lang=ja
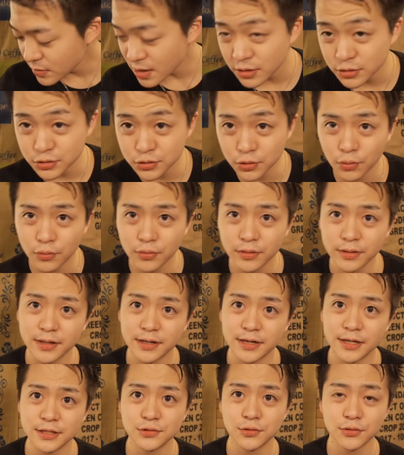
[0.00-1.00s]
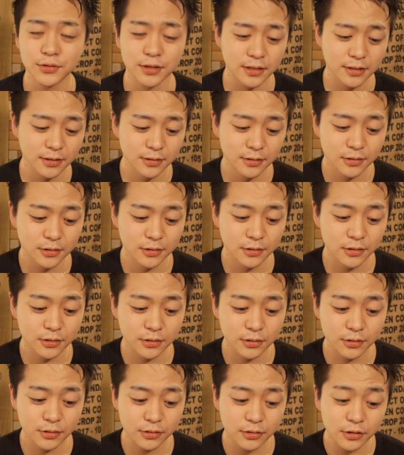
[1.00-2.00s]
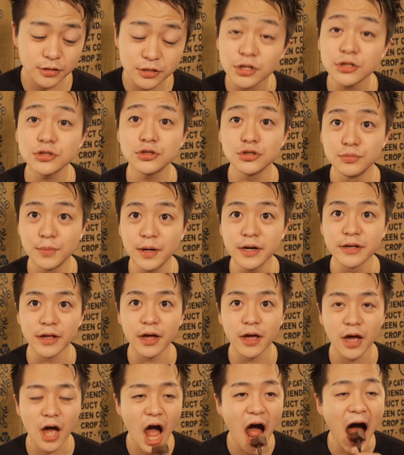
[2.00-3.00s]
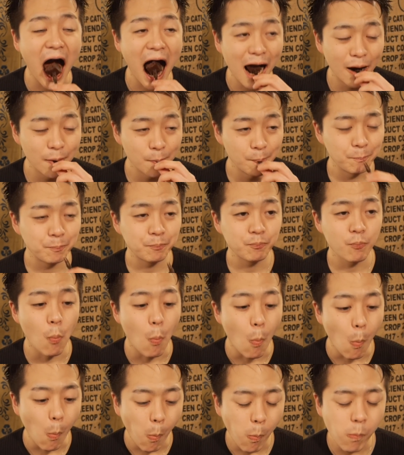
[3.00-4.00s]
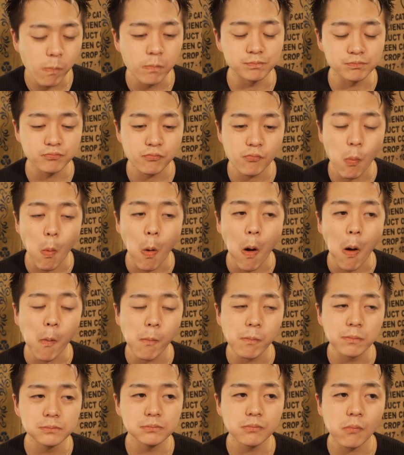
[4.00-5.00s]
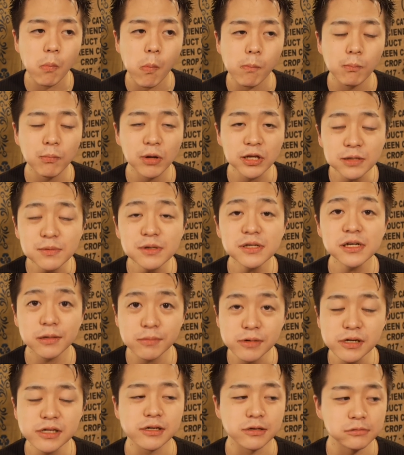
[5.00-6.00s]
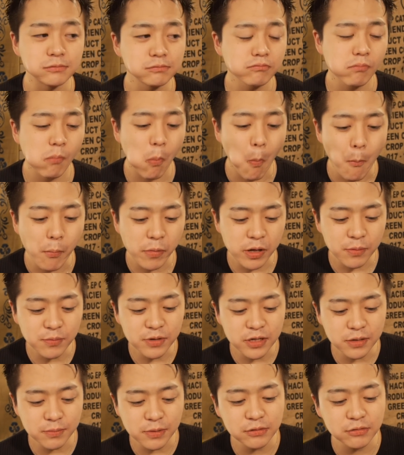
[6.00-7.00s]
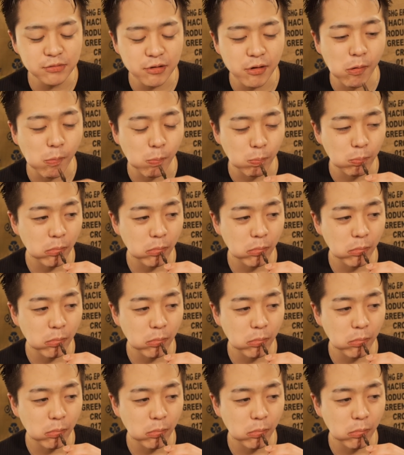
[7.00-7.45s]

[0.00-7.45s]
うん。常温カレーとか。いや、しかしうまいね。うん。めちゃめちゃ甘いんだよ。めちゃめちゃ甘くて、